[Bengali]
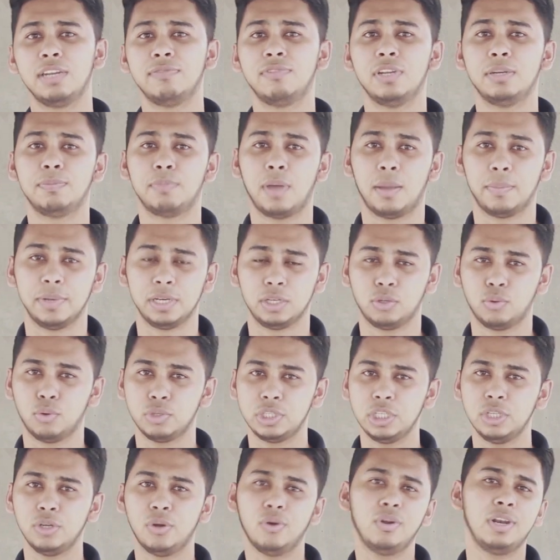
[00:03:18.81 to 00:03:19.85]
বেনিফিট পাবেন
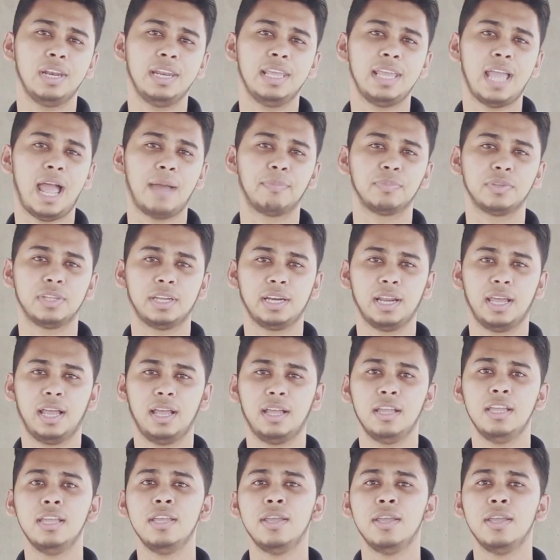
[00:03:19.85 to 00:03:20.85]
কোচিং করলে আপনারা